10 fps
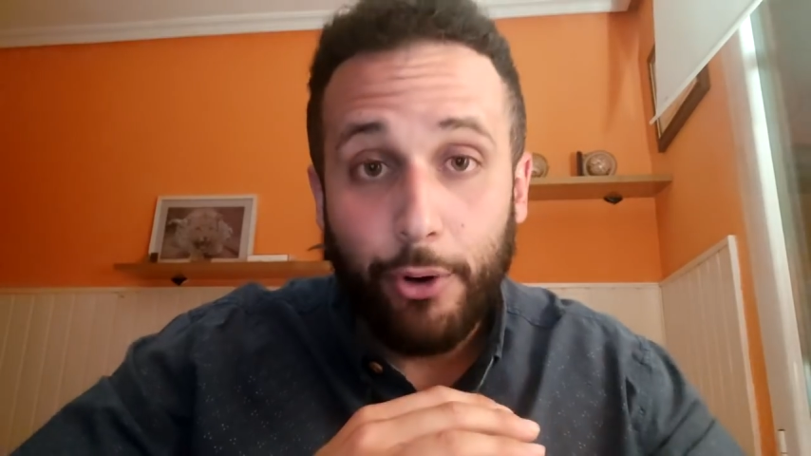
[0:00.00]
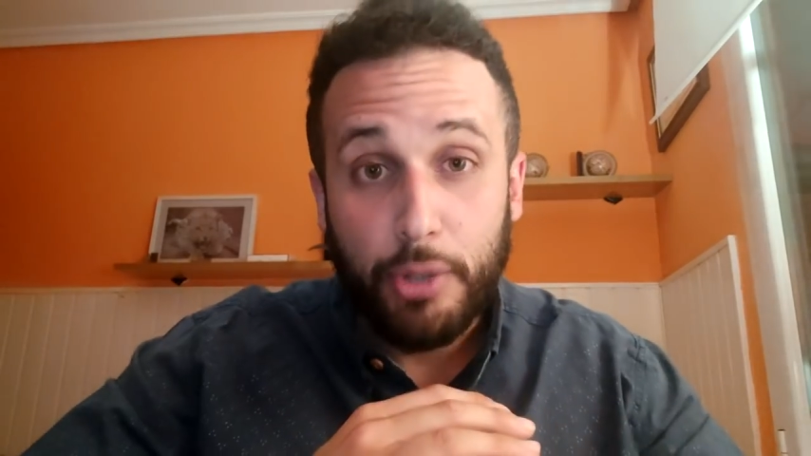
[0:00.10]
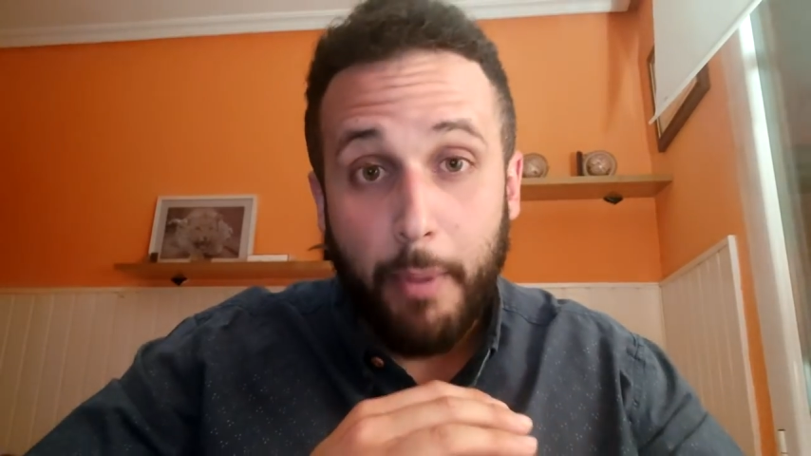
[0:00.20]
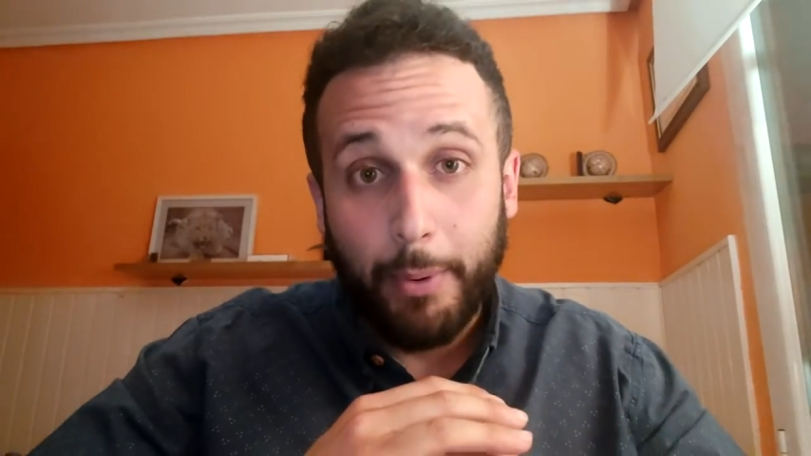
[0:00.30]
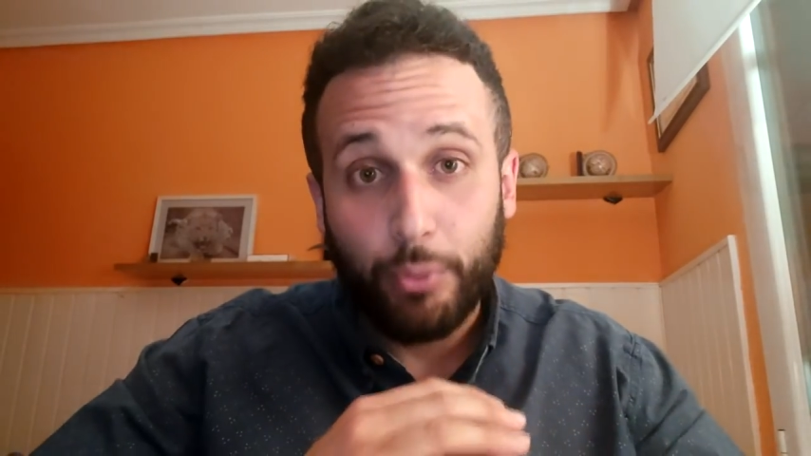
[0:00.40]
A los
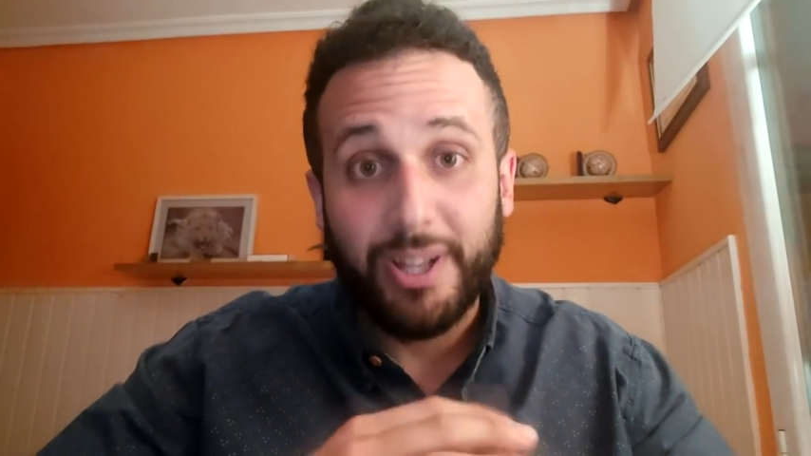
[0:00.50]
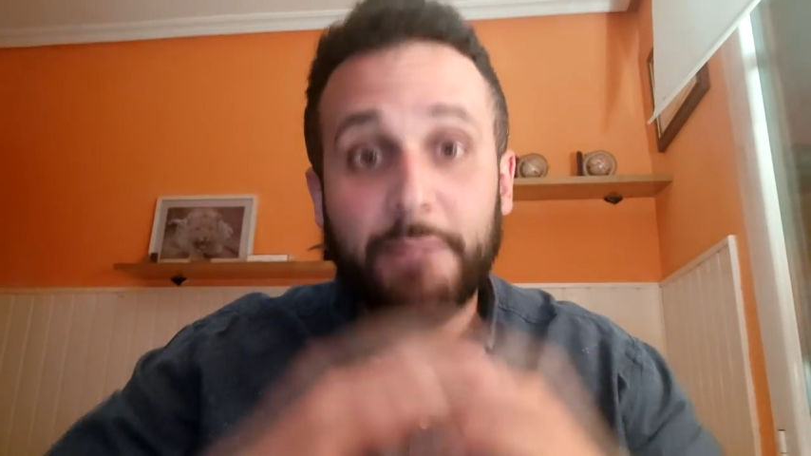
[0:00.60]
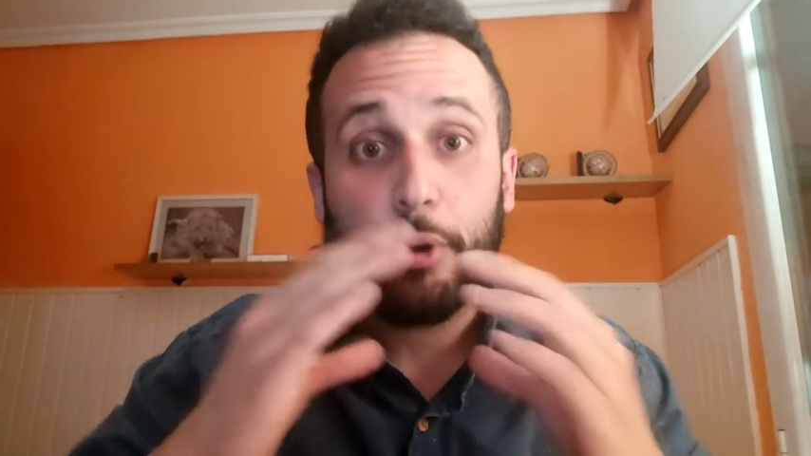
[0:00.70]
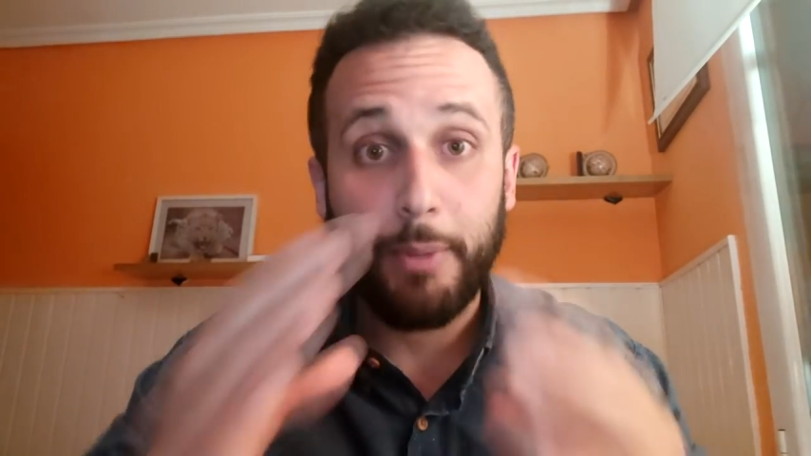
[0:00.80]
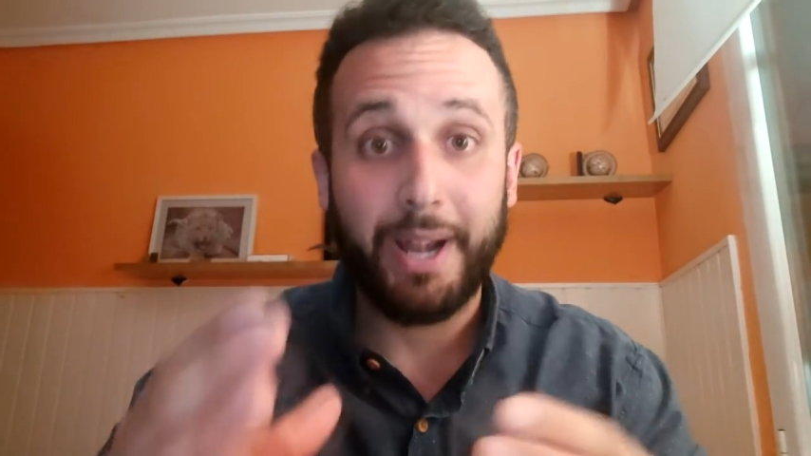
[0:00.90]
que me preguntáis
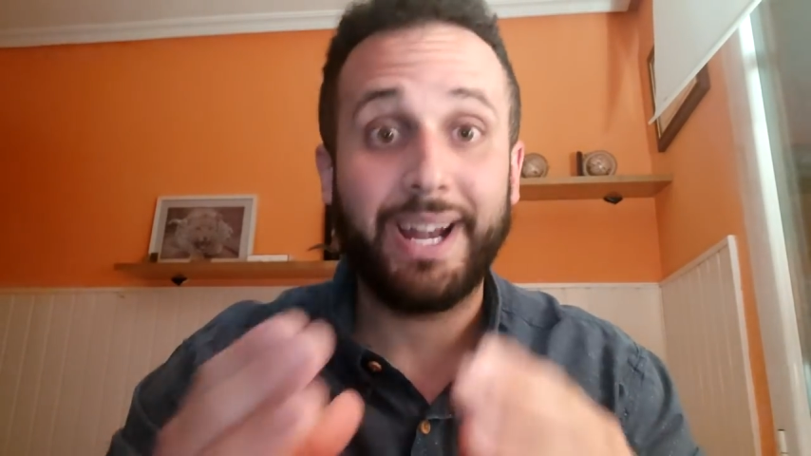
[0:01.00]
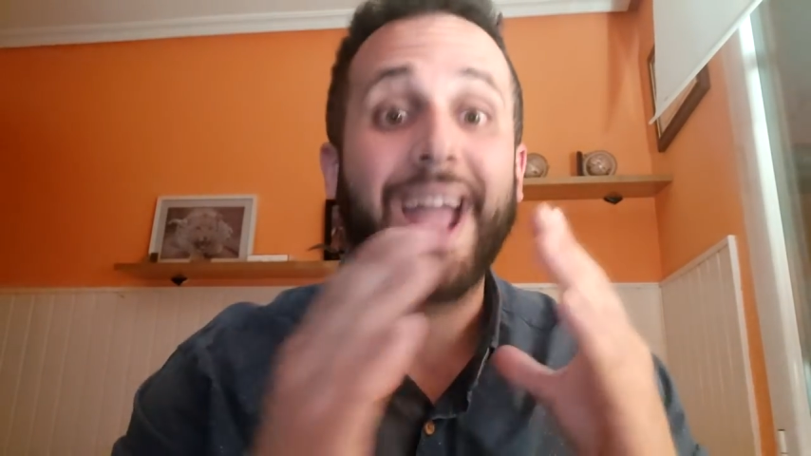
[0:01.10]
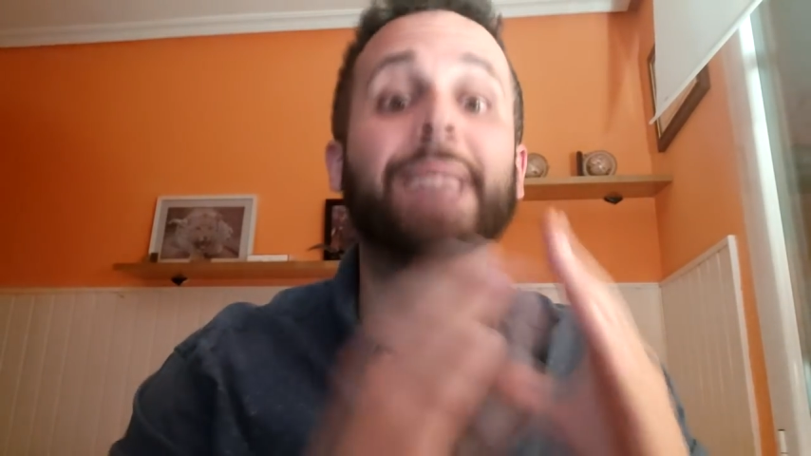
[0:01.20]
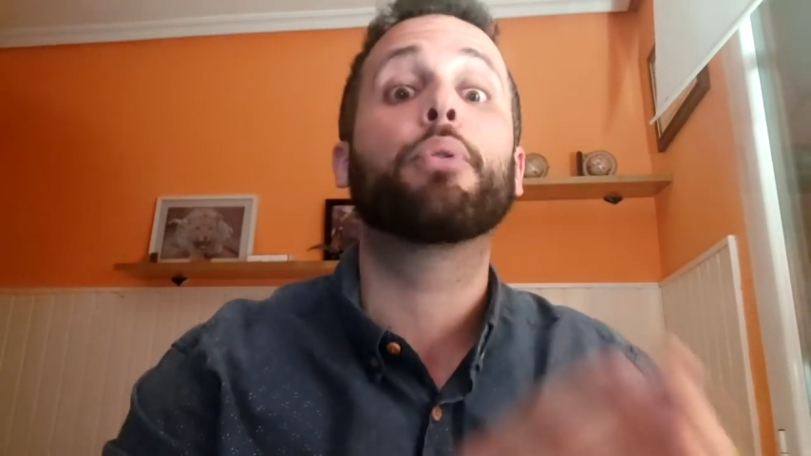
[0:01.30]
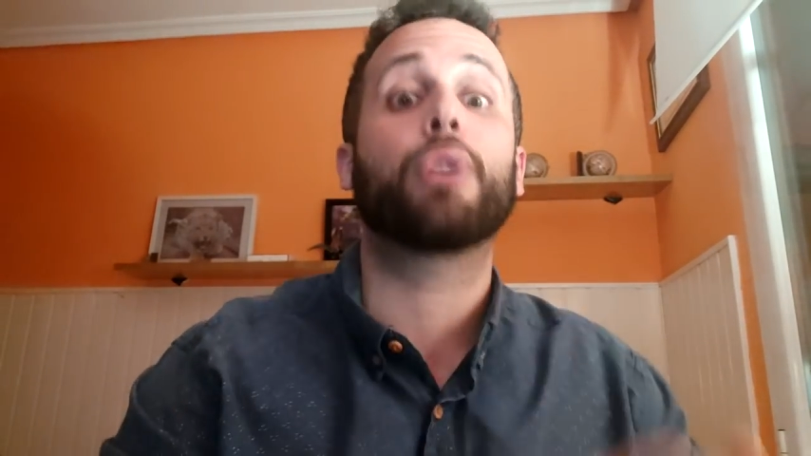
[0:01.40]
por Marina
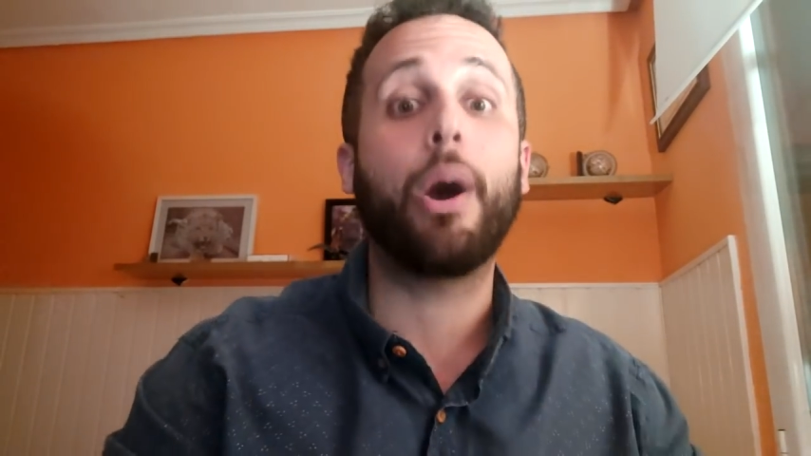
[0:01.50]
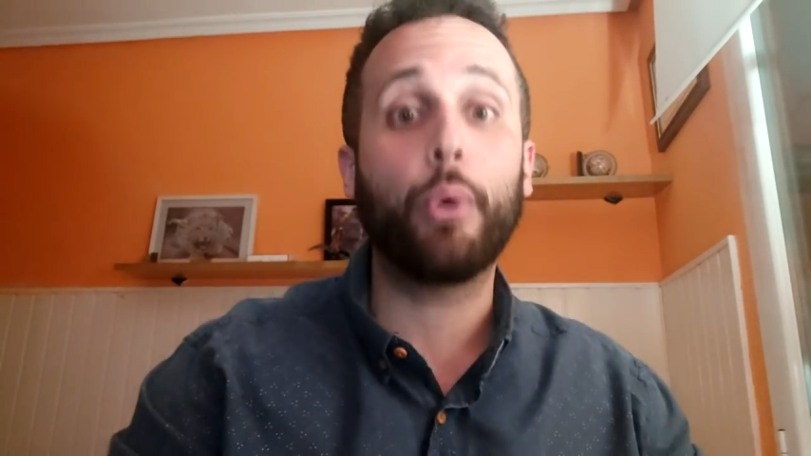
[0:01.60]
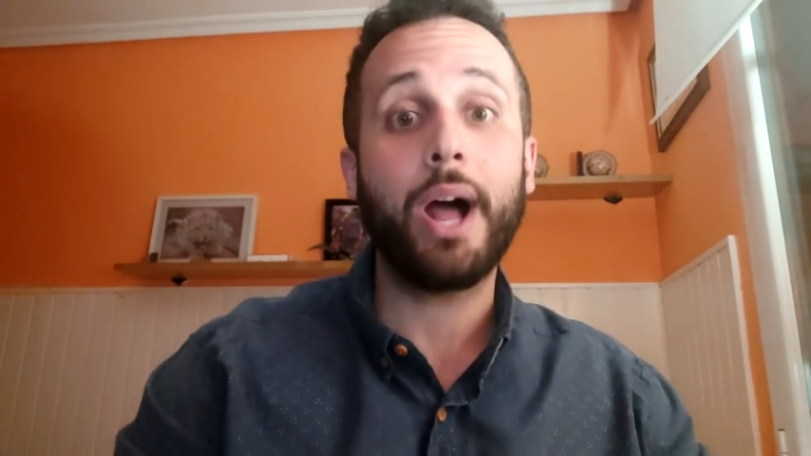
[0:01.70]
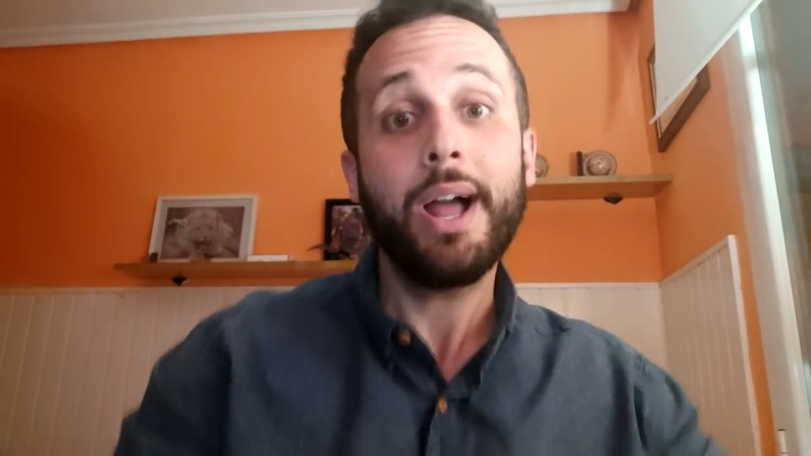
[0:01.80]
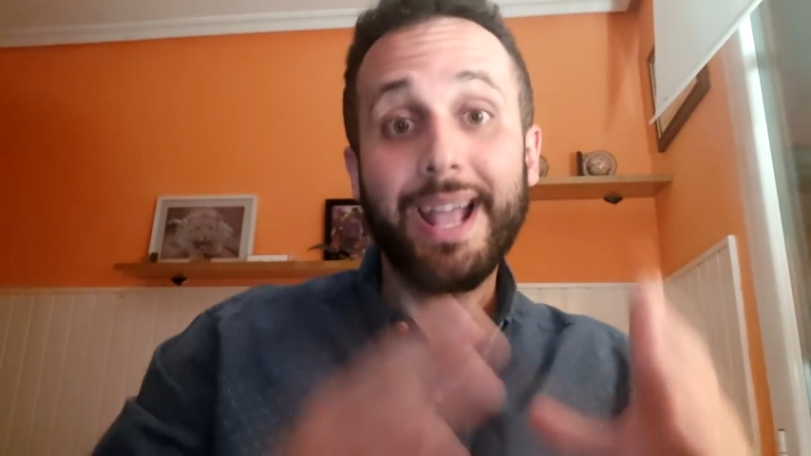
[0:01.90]
y por
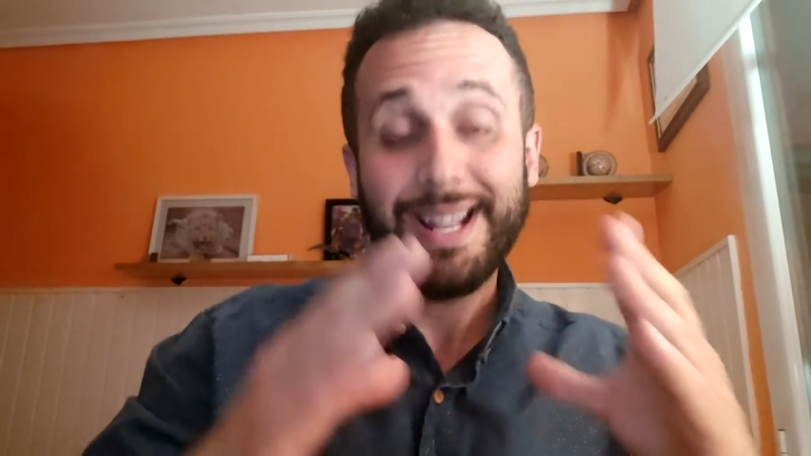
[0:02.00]
Laura,